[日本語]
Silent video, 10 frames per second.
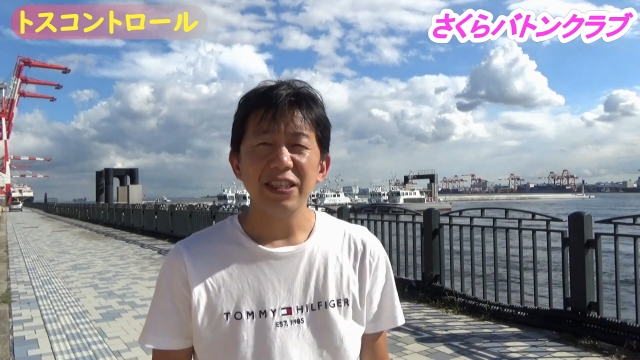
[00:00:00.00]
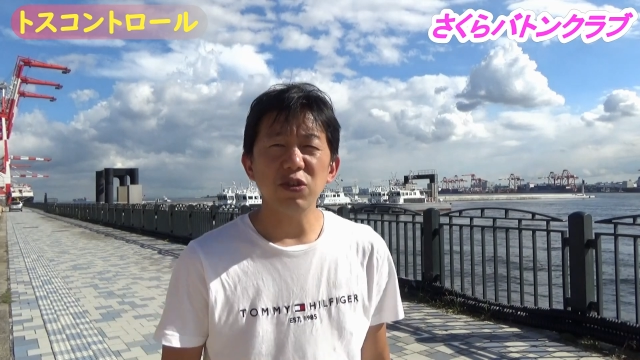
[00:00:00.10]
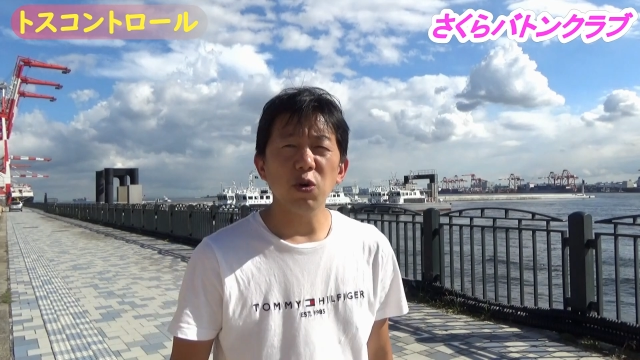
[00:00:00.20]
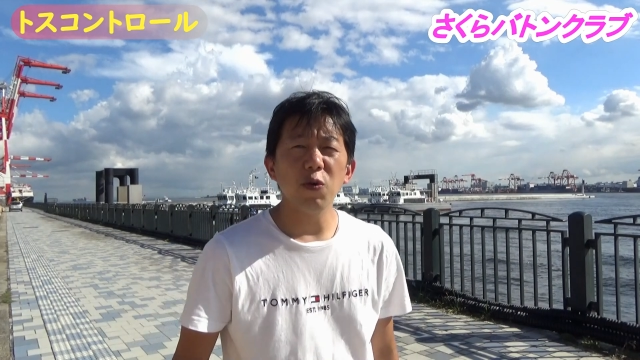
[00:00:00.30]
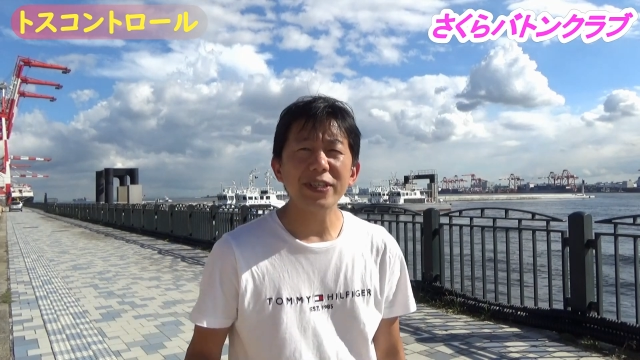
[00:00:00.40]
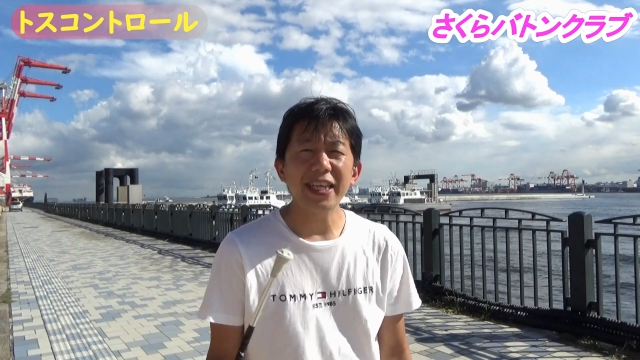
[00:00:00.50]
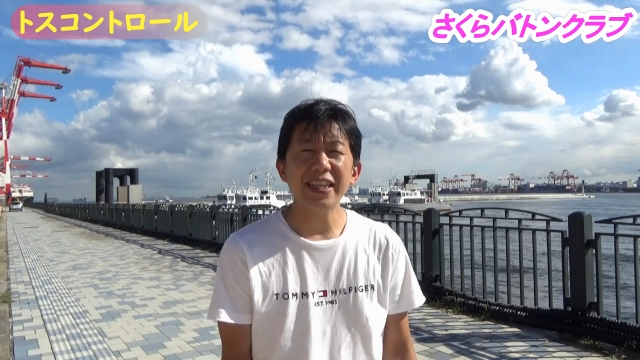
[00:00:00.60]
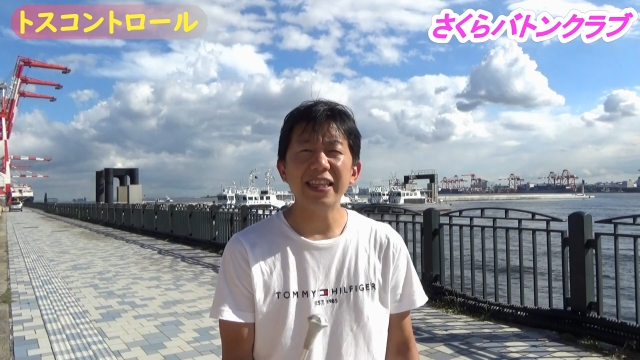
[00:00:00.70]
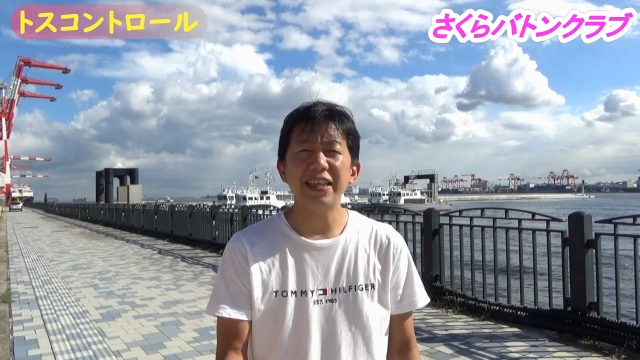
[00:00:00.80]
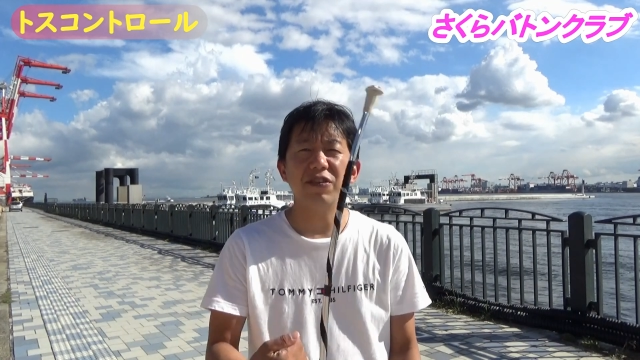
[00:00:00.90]
ちょっと大技
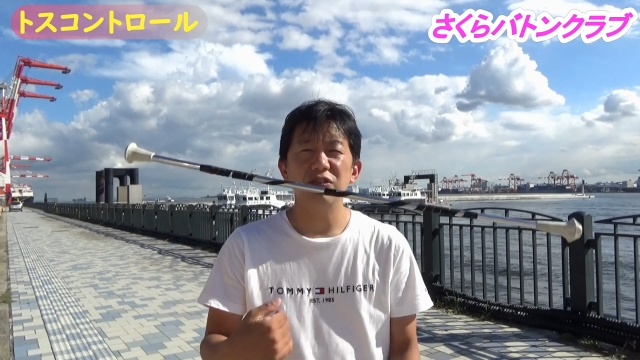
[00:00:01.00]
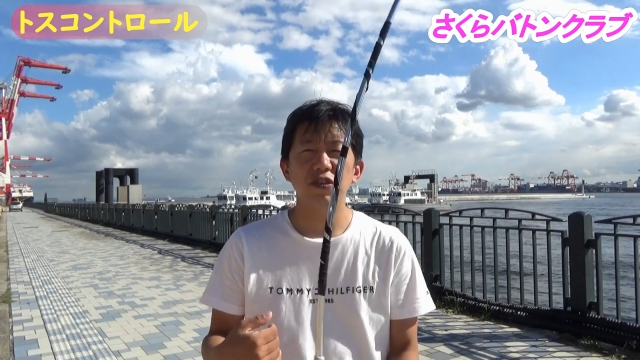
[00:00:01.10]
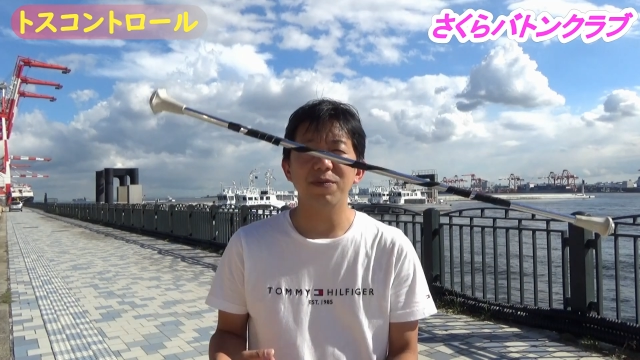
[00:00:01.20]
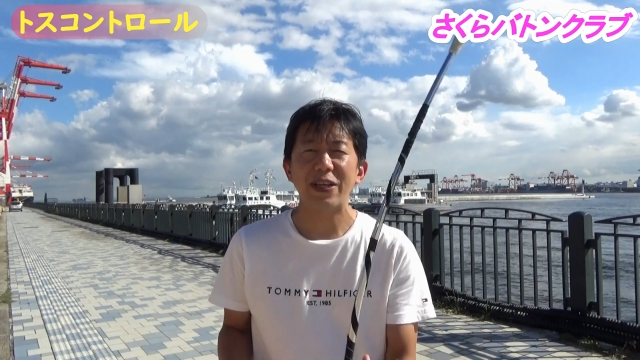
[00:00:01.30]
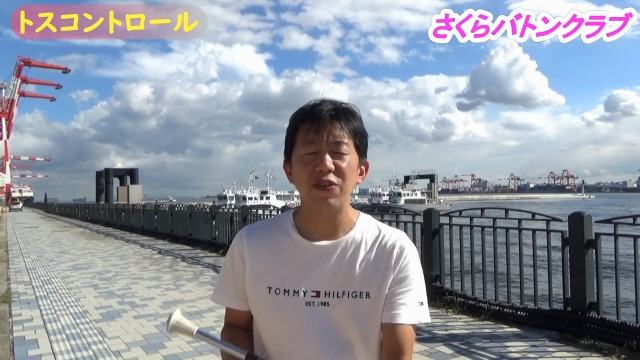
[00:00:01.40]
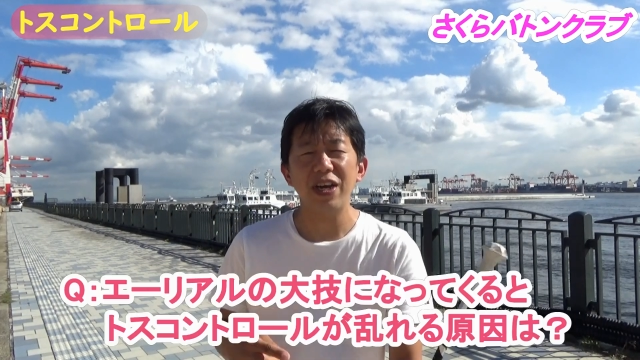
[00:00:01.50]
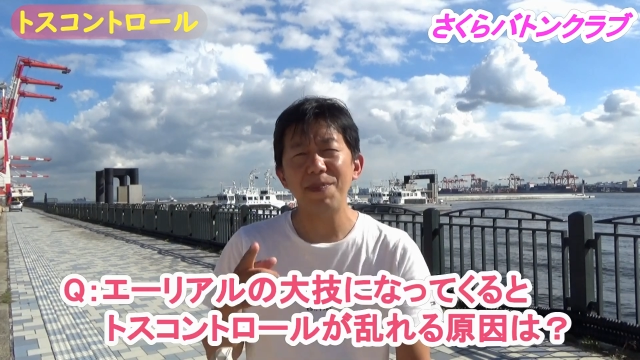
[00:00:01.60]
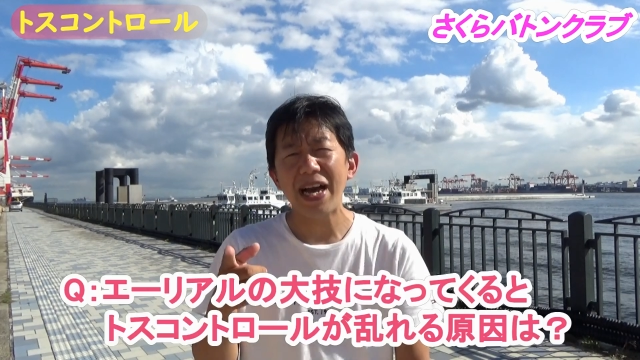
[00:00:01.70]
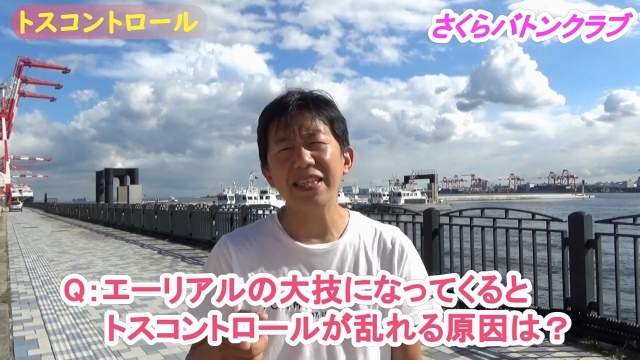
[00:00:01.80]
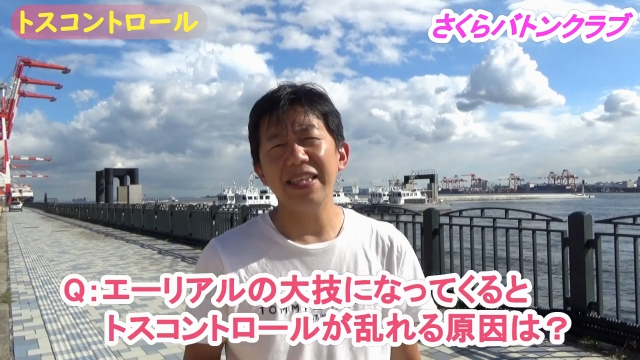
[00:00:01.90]
になってくるとバトン
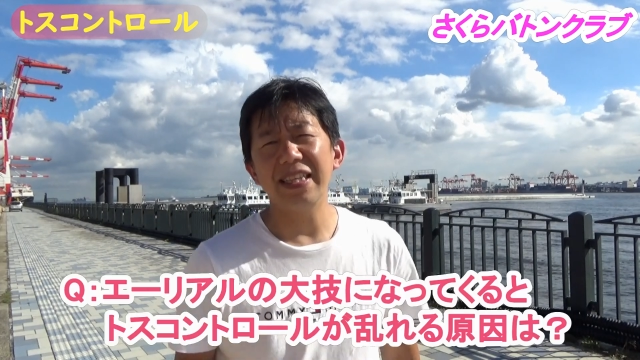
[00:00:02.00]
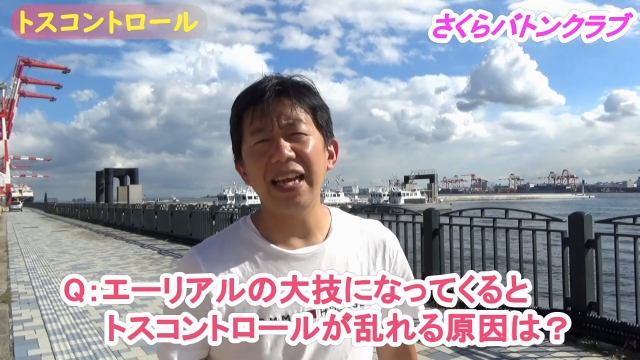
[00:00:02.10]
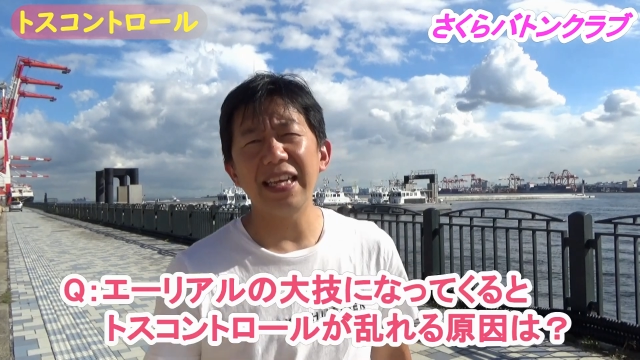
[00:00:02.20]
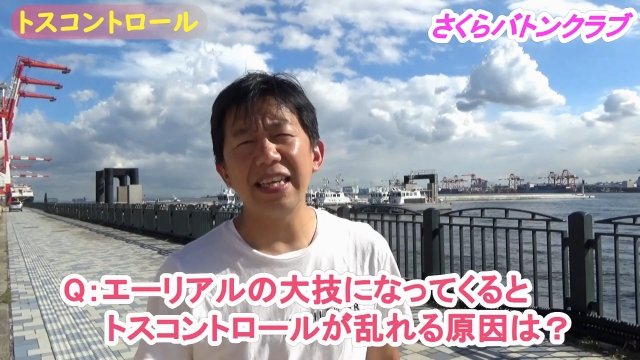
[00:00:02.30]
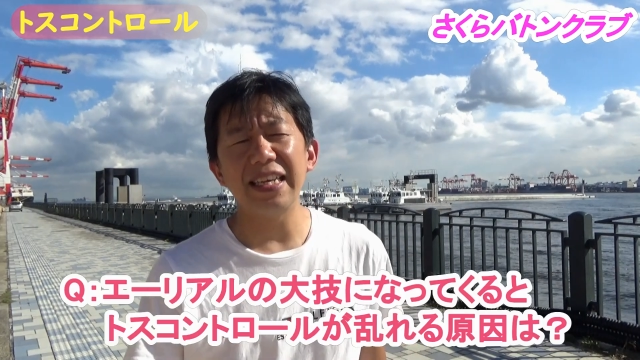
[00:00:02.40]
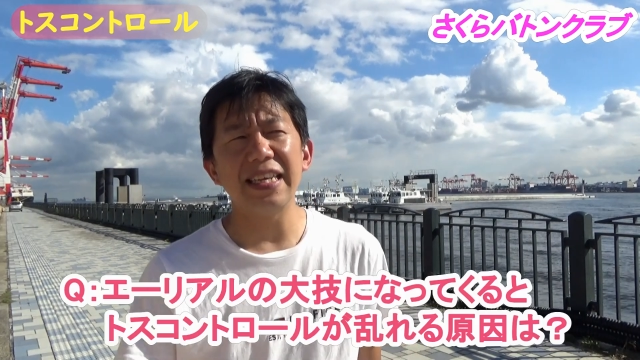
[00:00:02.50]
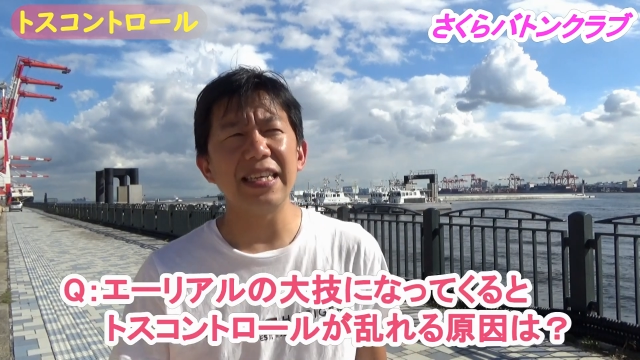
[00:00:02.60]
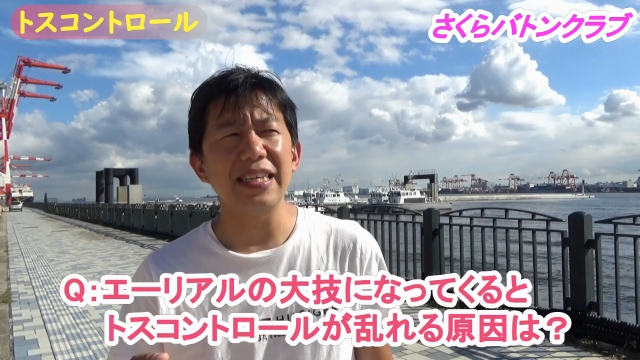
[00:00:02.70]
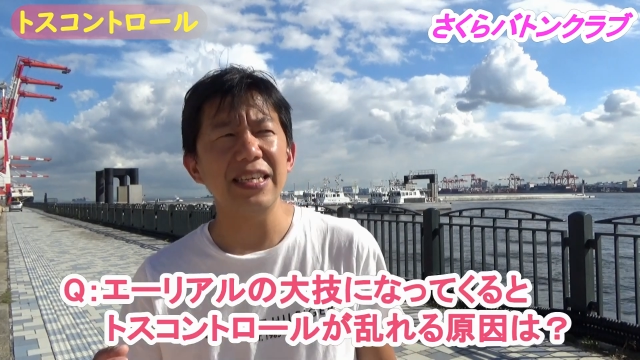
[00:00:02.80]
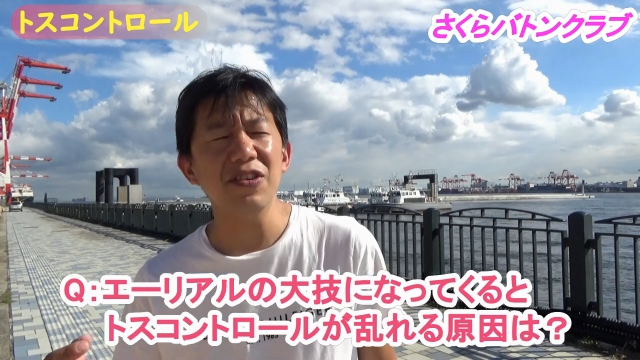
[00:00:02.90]
が前に行った
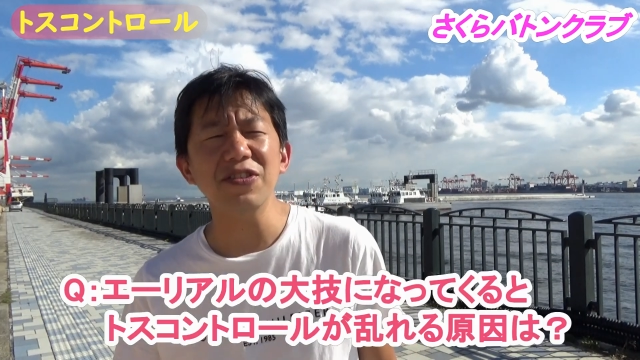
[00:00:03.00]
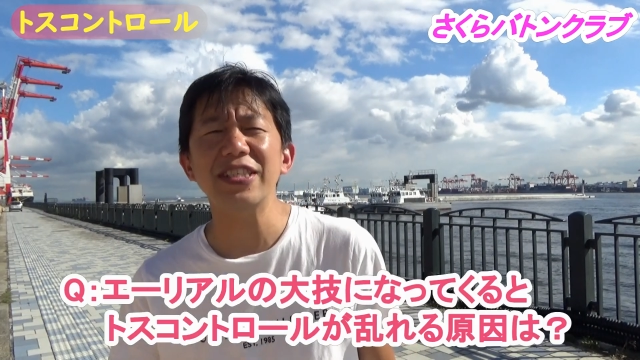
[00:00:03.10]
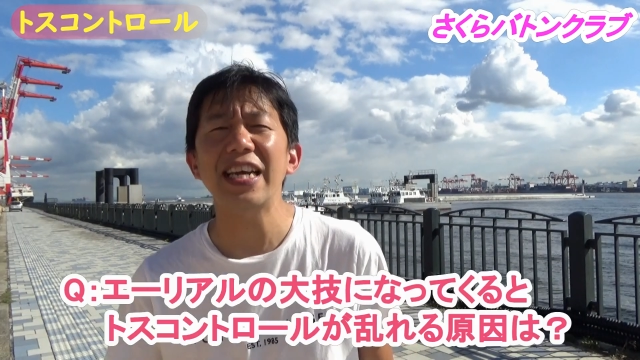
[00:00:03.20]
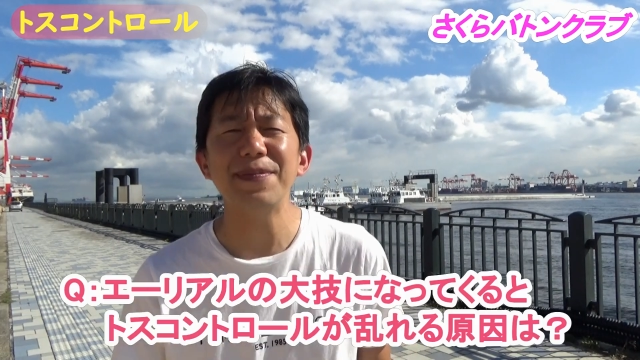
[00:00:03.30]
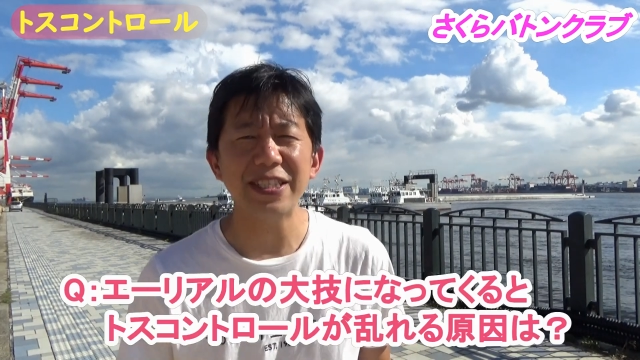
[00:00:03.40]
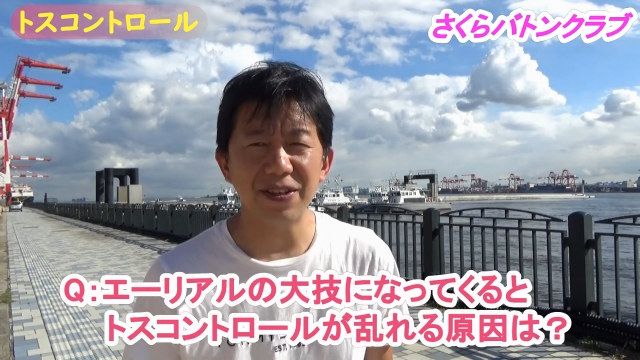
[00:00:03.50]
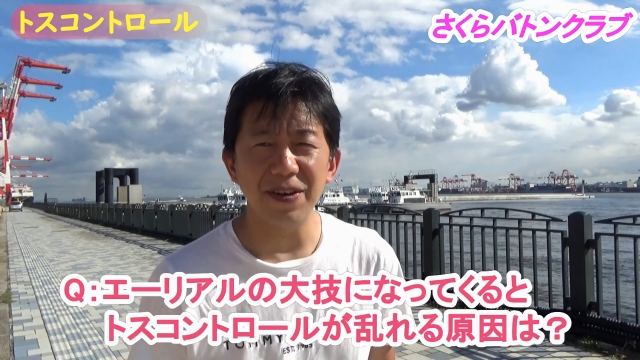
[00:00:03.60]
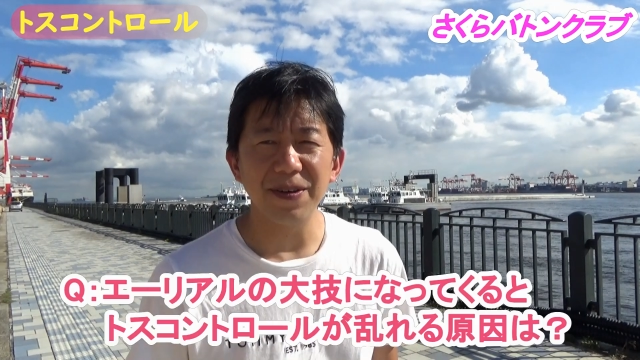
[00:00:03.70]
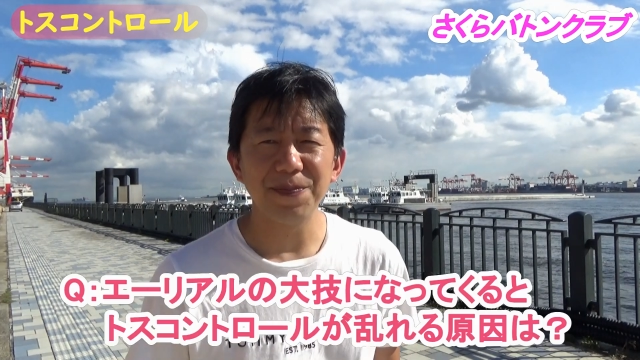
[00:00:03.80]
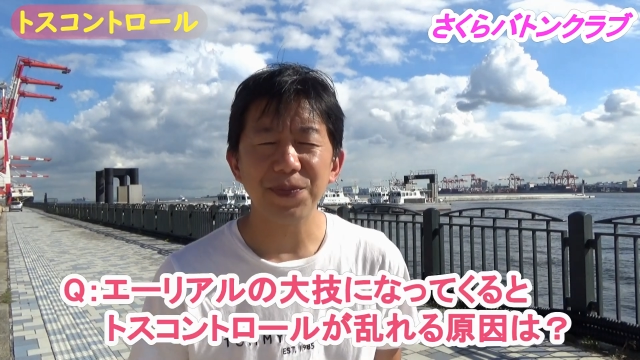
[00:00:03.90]
りいろいろしちゃいますと、